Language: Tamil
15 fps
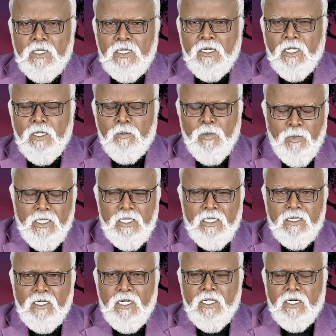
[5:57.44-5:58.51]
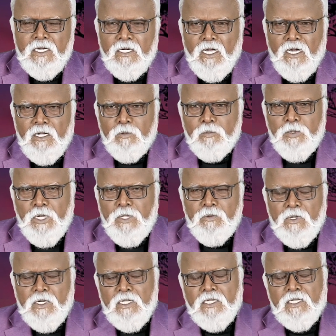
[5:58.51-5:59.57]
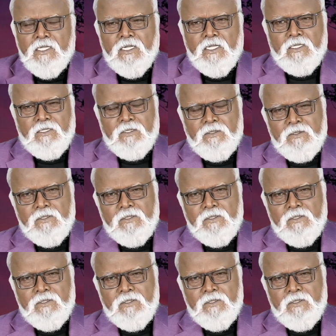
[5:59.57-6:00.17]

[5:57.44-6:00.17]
இன்றைக்கு மதத்தில் ரெண்டாயிரம் பிரிவுகள் இருக்கிறது